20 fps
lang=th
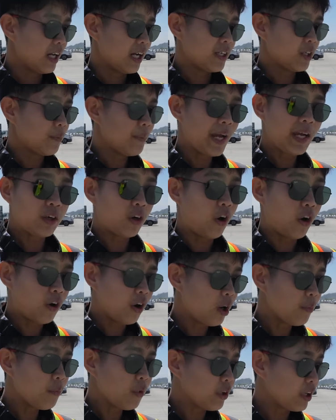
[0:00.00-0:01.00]
เดี๋ยวแม่กรอก
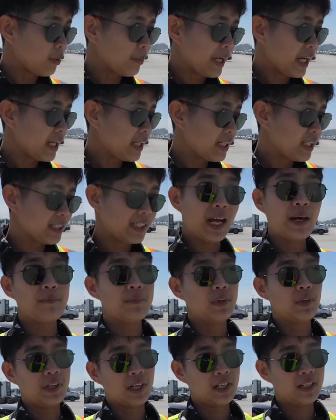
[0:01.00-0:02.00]
ข้อมูลเอาไปให้นิกทำ
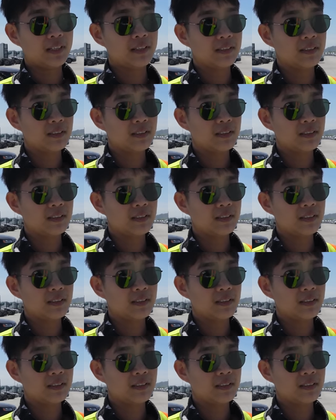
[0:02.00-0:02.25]
แล้วกัน